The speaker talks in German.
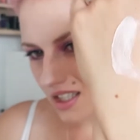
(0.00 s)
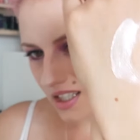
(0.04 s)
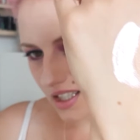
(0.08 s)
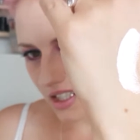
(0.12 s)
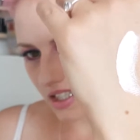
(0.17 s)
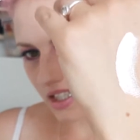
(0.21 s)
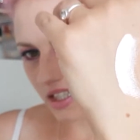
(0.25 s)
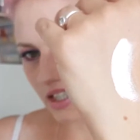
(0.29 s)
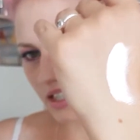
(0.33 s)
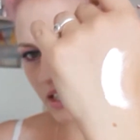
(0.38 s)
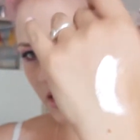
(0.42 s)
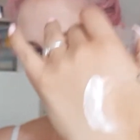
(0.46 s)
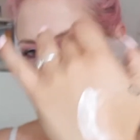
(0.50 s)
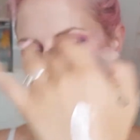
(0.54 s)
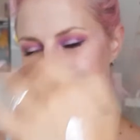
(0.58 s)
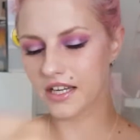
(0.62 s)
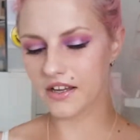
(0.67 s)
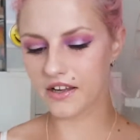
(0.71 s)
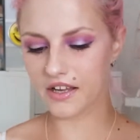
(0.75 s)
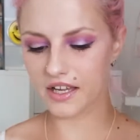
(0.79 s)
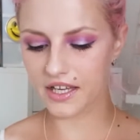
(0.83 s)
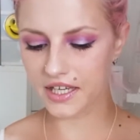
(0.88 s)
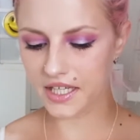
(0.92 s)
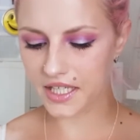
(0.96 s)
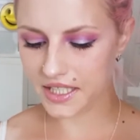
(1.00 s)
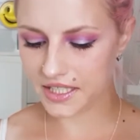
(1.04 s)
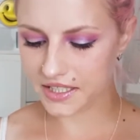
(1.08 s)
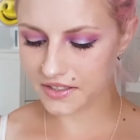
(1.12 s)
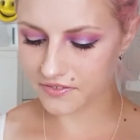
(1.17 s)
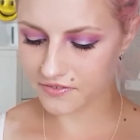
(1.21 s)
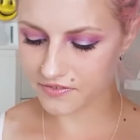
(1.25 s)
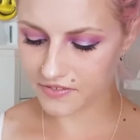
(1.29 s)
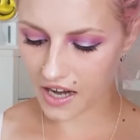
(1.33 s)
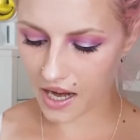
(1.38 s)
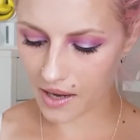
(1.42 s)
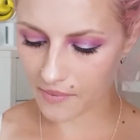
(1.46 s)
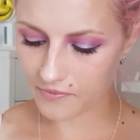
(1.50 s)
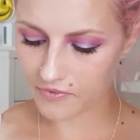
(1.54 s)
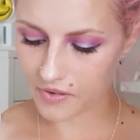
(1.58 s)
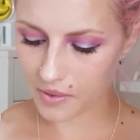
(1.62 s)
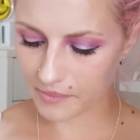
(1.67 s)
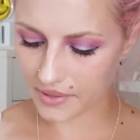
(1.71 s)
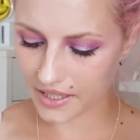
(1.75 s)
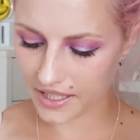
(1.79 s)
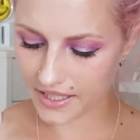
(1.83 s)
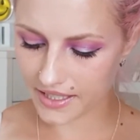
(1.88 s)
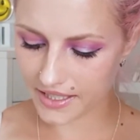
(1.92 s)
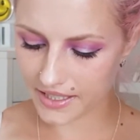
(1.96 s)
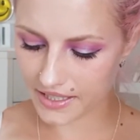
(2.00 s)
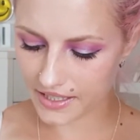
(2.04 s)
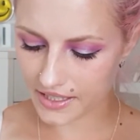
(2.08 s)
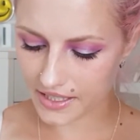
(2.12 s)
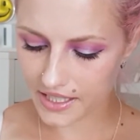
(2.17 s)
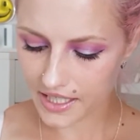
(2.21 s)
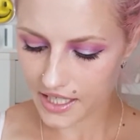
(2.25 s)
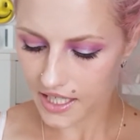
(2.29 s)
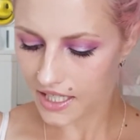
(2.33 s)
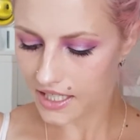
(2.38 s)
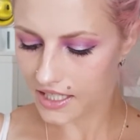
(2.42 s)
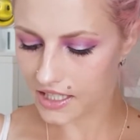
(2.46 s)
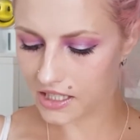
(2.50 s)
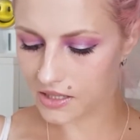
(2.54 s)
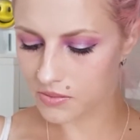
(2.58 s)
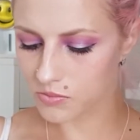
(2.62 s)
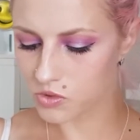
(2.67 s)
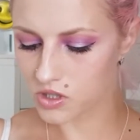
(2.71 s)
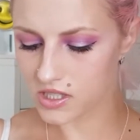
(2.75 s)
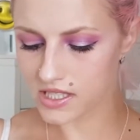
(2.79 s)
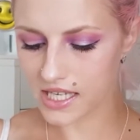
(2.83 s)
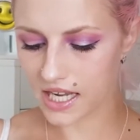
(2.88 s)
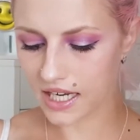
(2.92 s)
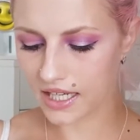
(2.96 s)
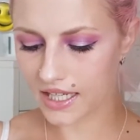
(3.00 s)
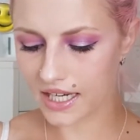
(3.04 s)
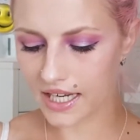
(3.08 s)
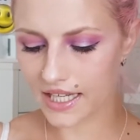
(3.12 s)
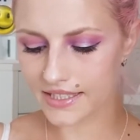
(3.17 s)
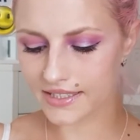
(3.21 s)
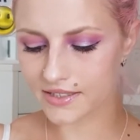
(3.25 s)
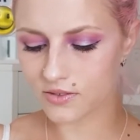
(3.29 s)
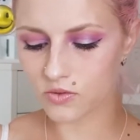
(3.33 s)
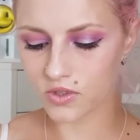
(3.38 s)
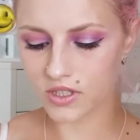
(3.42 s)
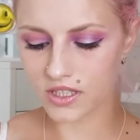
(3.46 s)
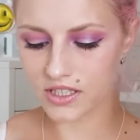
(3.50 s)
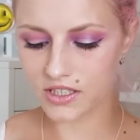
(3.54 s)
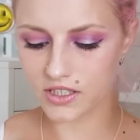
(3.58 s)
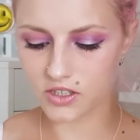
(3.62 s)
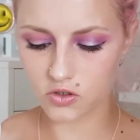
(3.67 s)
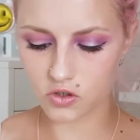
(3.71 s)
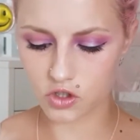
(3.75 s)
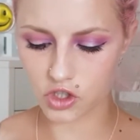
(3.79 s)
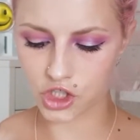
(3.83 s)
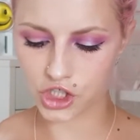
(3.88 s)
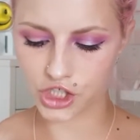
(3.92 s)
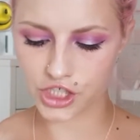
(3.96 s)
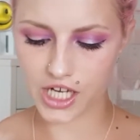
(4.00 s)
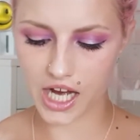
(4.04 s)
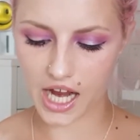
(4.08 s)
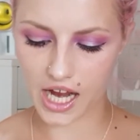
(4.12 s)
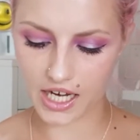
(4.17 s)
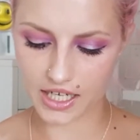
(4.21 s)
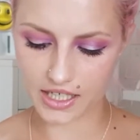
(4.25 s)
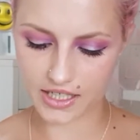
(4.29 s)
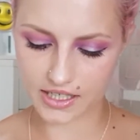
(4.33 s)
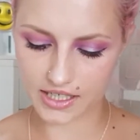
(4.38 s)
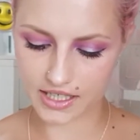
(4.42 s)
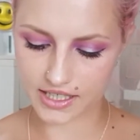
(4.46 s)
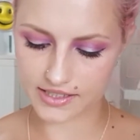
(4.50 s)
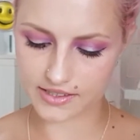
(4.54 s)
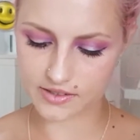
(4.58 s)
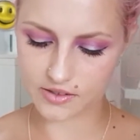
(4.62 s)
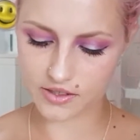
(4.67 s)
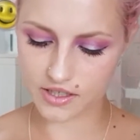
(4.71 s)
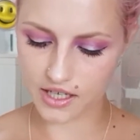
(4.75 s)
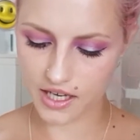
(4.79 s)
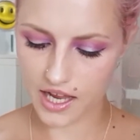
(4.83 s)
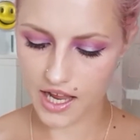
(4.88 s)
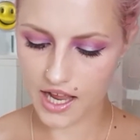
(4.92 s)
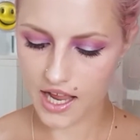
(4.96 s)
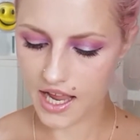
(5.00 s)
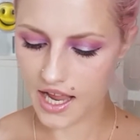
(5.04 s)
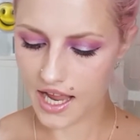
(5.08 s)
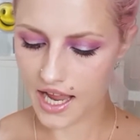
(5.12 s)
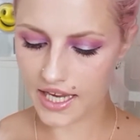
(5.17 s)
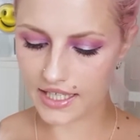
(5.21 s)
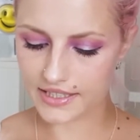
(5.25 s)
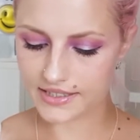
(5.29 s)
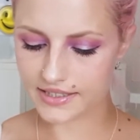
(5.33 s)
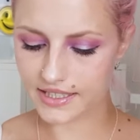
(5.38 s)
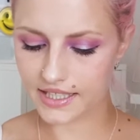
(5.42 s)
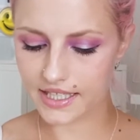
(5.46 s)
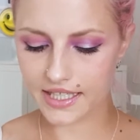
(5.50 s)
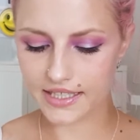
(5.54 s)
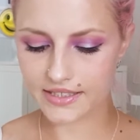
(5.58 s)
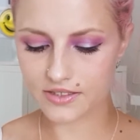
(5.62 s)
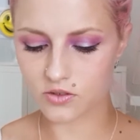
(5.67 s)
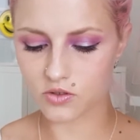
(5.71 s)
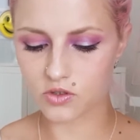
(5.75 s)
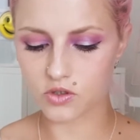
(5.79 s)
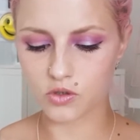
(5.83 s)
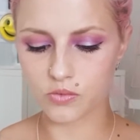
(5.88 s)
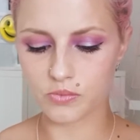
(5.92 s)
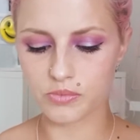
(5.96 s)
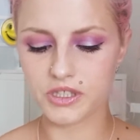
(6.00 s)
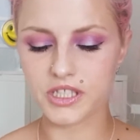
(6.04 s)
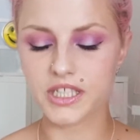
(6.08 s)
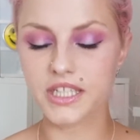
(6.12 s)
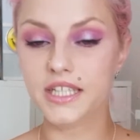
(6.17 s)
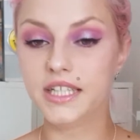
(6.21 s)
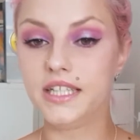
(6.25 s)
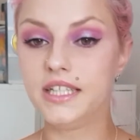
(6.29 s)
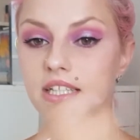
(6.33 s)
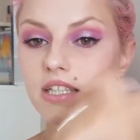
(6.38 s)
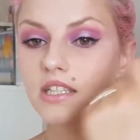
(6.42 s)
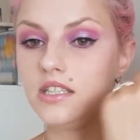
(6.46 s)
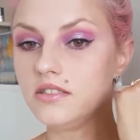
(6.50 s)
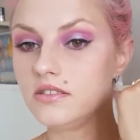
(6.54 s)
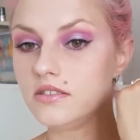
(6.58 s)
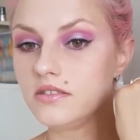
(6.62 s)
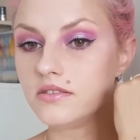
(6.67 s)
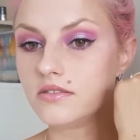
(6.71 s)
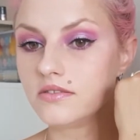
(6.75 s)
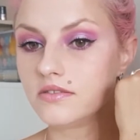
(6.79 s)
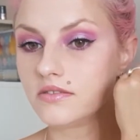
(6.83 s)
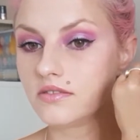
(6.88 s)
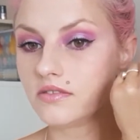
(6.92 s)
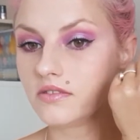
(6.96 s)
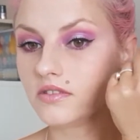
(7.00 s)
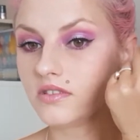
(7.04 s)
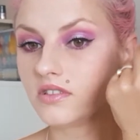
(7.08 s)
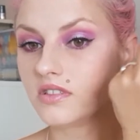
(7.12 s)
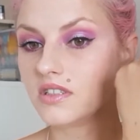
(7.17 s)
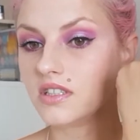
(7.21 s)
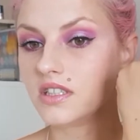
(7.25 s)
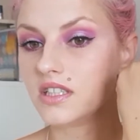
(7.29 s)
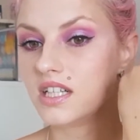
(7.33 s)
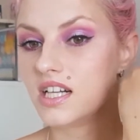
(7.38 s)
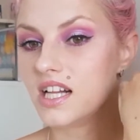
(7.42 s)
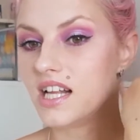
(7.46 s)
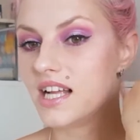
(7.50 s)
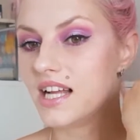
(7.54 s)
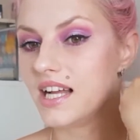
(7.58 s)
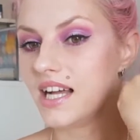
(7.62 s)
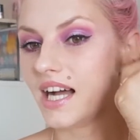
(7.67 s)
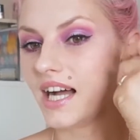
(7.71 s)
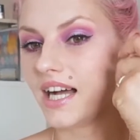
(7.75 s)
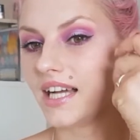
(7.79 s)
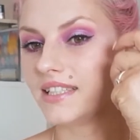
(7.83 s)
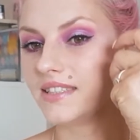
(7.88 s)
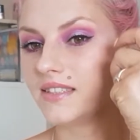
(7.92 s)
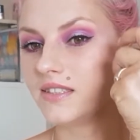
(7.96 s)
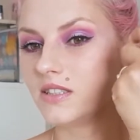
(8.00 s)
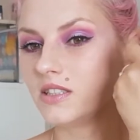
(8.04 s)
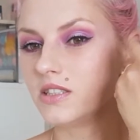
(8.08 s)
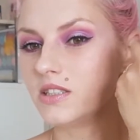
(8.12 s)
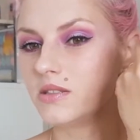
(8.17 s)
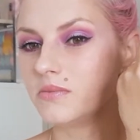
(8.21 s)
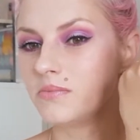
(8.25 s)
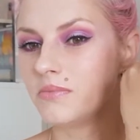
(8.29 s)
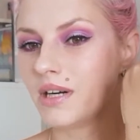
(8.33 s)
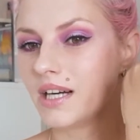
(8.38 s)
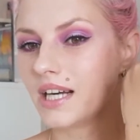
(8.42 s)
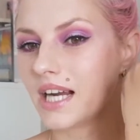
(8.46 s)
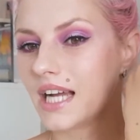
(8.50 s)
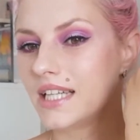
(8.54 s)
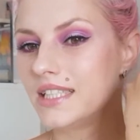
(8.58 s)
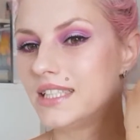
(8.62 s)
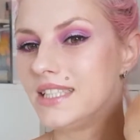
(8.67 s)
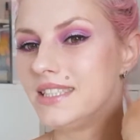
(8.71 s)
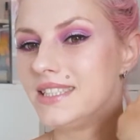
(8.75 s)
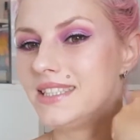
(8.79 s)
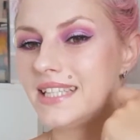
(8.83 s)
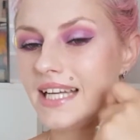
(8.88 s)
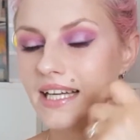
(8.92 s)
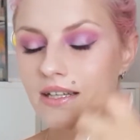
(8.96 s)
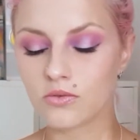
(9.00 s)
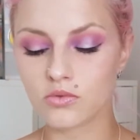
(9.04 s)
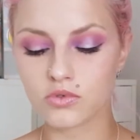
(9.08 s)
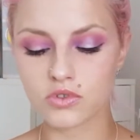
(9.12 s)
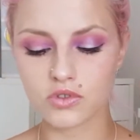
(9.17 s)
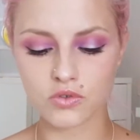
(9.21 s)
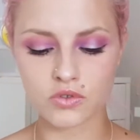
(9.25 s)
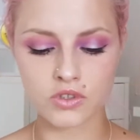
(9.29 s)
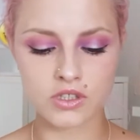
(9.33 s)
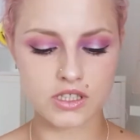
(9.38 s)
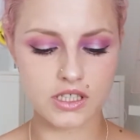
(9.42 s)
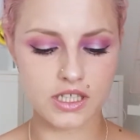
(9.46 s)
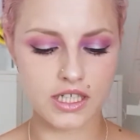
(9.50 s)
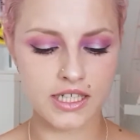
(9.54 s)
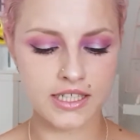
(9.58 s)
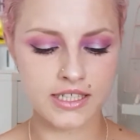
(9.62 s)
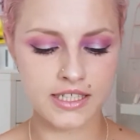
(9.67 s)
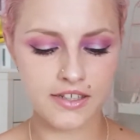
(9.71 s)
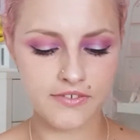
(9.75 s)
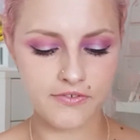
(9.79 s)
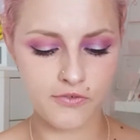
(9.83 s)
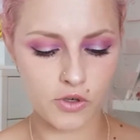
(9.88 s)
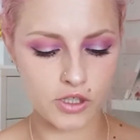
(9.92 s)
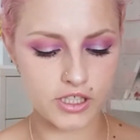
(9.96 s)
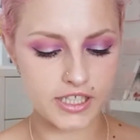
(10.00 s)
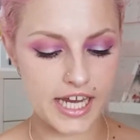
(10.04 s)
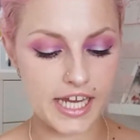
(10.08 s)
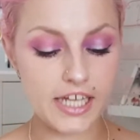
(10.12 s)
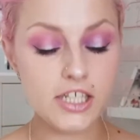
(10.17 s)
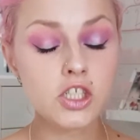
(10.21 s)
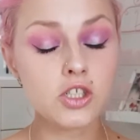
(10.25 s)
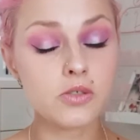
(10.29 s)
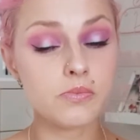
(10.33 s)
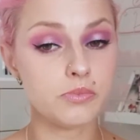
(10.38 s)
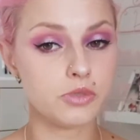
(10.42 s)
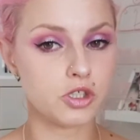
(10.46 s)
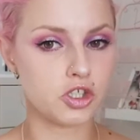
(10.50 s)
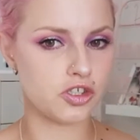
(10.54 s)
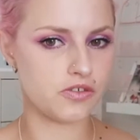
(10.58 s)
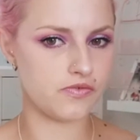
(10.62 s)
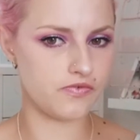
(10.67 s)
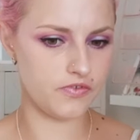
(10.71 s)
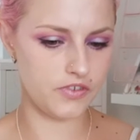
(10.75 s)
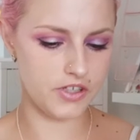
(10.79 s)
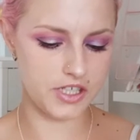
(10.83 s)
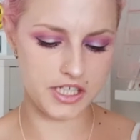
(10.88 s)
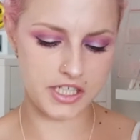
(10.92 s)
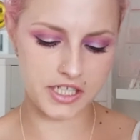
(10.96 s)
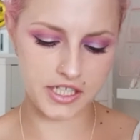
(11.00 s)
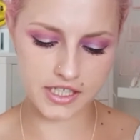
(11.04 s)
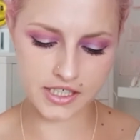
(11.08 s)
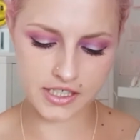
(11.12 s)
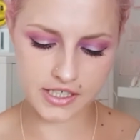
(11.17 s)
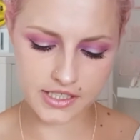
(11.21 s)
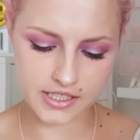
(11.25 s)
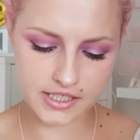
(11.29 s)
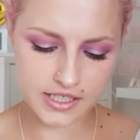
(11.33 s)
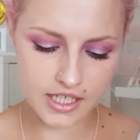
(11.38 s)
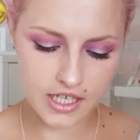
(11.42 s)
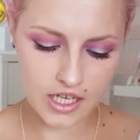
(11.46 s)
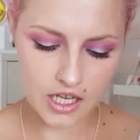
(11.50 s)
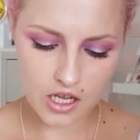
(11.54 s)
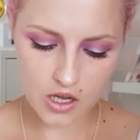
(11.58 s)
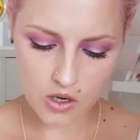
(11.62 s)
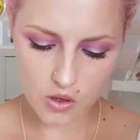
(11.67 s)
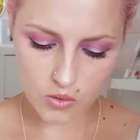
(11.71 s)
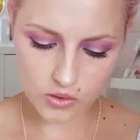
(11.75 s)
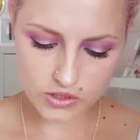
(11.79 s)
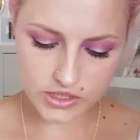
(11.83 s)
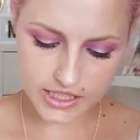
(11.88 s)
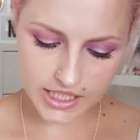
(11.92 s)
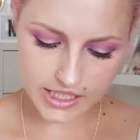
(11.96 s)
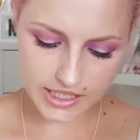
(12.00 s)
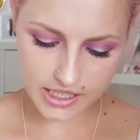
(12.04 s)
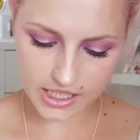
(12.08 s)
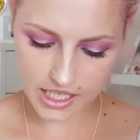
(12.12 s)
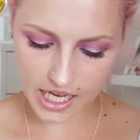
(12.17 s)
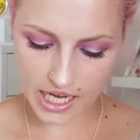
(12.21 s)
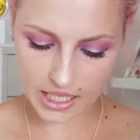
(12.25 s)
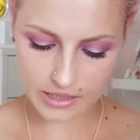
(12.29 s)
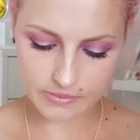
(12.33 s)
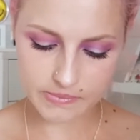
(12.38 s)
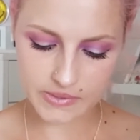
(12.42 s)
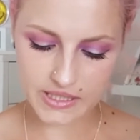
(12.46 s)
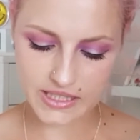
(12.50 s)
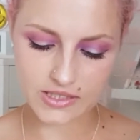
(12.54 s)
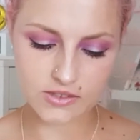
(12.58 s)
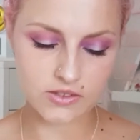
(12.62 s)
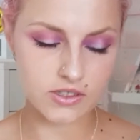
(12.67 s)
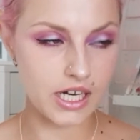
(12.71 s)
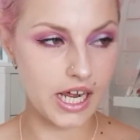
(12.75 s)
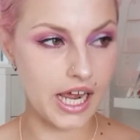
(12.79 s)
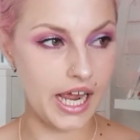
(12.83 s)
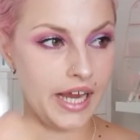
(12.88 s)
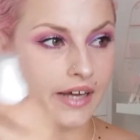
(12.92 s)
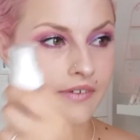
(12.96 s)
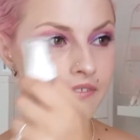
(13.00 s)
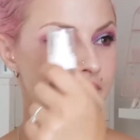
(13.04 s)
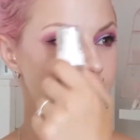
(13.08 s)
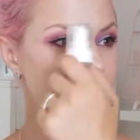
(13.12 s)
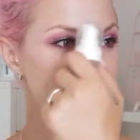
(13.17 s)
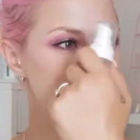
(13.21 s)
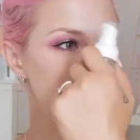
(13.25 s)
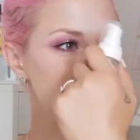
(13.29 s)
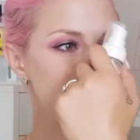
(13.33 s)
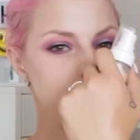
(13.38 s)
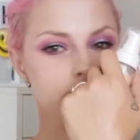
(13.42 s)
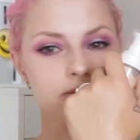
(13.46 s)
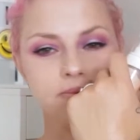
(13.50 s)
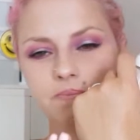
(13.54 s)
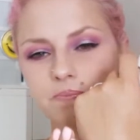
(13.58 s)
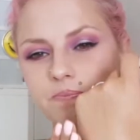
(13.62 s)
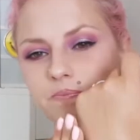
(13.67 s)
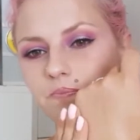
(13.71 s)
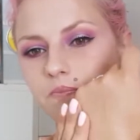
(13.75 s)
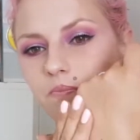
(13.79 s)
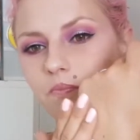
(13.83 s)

äh, in einer ähnlichen Farbfamilie. Ich muss sagen, er ist nur nicht so stark. Also er ist eher so subtil. Also man kann den sehr gut in die Foundation mischen, finde ich. Und dann hat man so ein, einfach so ein,